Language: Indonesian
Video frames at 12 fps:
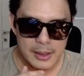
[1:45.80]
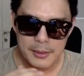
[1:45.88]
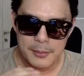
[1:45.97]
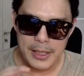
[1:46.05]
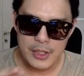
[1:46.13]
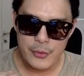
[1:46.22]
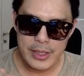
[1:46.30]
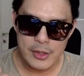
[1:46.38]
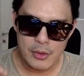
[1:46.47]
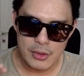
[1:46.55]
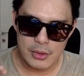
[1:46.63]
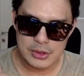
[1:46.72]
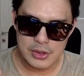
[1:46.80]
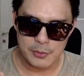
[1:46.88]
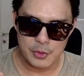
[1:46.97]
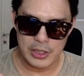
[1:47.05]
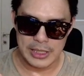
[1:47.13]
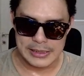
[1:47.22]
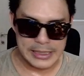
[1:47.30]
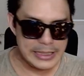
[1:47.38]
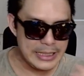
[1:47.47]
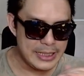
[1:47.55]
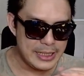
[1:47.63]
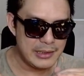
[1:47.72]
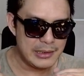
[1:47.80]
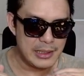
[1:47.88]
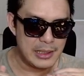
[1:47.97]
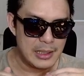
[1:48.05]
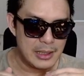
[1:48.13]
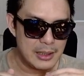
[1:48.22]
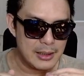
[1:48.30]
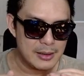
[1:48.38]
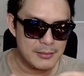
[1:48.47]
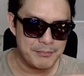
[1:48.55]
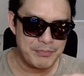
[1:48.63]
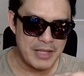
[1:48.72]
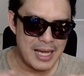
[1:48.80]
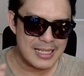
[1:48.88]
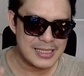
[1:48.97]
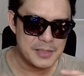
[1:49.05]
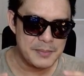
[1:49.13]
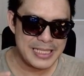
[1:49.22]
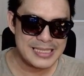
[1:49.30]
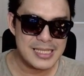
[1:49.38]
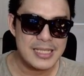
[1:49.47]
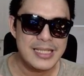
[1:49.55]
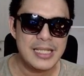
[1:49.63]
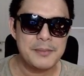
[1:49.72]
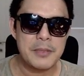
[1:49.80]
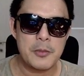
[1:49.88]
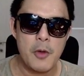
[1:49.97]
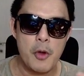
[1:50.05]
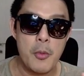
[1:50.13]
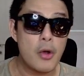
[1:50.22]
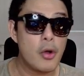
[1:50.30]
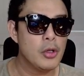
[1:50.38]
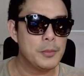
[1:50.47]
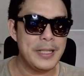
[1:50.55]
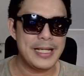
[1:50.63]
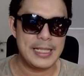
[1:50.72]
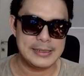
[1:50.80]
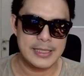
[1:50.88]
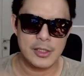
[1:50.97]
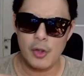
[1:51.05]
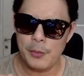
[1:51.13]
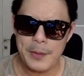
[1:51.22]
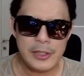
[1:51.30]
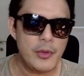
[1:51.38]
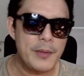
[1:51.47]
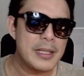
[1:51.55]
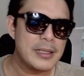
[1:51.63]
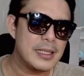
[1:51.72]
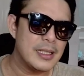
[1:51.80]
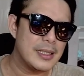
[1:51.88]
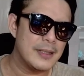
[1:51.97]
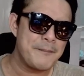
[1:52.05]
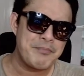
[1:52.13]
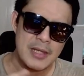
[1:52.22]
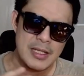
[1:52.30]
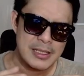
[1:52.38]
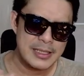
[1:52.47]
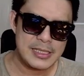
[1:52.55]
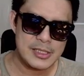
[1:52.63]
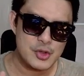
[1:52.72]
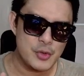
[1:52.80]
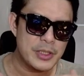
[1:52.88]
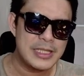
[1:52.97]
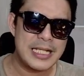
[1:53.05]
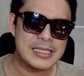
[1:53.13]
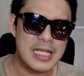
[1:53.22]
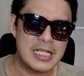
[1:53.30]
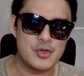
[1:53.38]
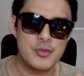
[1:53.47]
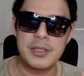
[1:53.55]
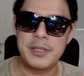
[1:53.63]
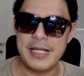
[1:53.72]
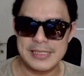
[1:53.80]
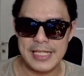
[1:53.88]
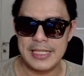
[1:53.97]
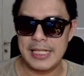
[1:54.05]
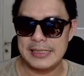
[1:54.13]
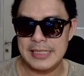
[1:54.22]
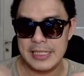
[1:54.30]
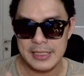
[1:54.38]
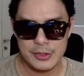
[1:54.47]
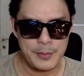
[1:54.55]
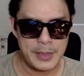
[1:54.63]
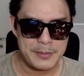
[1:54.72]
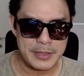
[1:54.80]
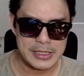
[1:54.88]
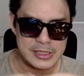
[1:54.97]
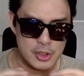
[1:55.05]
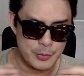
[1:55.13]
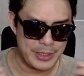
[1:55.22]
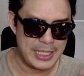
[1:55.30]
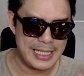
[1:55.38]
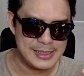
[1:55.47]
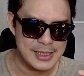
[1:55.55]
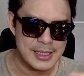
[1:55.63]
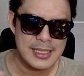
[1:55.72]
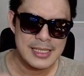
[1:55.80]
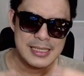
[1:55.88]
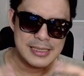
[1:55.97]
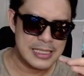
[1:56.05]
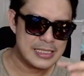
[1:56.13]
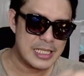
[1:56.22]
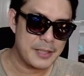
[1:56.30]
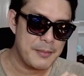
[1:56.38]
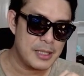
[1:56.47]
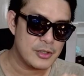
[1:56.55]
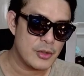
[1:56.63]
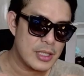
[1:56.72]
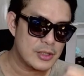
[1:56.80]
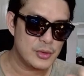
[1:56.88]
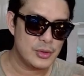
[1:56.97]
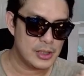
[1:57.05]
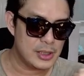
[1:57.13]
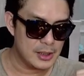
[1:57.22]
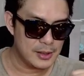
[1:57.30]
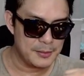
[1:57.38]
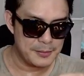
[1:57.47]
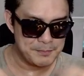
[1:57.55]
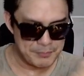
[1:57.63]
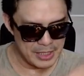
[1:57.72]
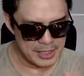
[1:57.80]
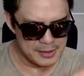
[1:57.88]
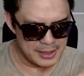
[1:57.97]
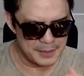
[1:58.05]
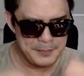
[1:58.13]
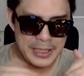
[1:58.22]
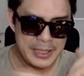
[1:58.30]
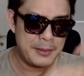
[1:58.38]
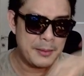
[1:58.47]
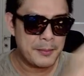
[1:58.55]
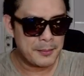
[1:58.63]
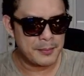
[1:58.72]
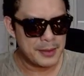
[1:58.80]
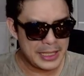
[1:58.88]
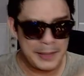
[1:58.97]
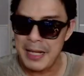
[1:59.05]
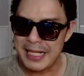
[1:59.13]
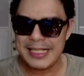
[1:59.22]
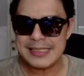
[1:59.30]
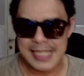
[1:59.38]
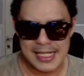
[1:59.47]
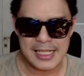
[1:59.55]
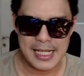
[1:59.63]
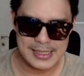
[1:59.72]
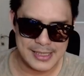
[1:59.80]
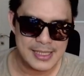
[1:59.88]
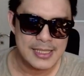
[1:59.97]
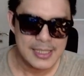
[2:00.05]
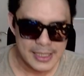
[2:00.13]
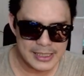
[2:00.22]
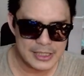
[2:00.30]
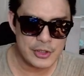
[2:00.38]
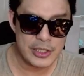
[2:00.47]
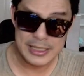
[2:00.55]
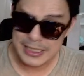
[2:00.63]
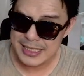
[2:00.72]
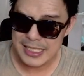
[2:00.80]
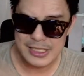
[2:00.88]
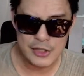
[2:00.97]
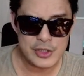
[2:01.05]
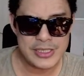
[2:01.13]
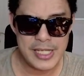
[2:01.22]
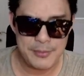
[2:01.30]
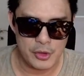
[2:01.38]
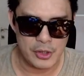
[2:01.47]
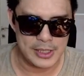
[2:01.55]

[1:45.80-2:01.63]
by the way gue stop dulu guys ini in, uh, aransemennya sedikit berbau-bau Coldplay guys ya Coldplay tuh emang uh, dia sumber dari segala sumber biasanya guys dia ya. itu band British yang lumayan legend jadi sering banget orang tuh uh, lebih kiblatnya ke sana guys ya kita lanjut lagi ini salah satu Cyan Blue